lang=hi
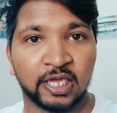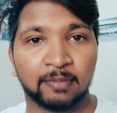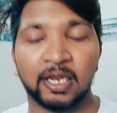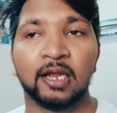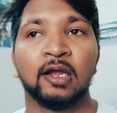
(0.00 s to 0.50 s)
देर
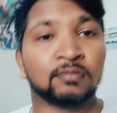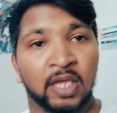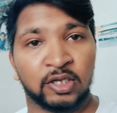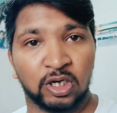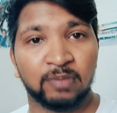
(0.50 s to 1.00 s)
में
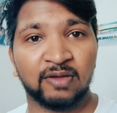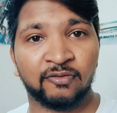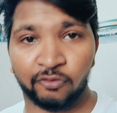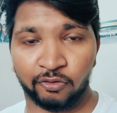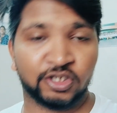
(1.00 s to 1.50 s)
एक्चुअली मैं
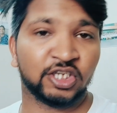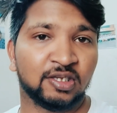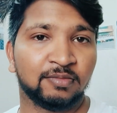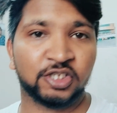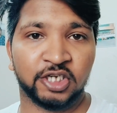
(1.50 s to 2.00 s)
फोर
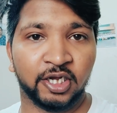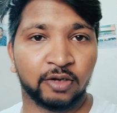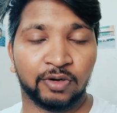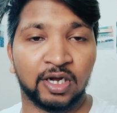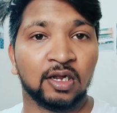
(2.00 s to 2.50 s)
सेशन में स्टडी
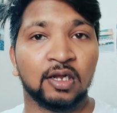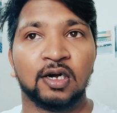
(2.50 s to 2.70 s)
करूंगा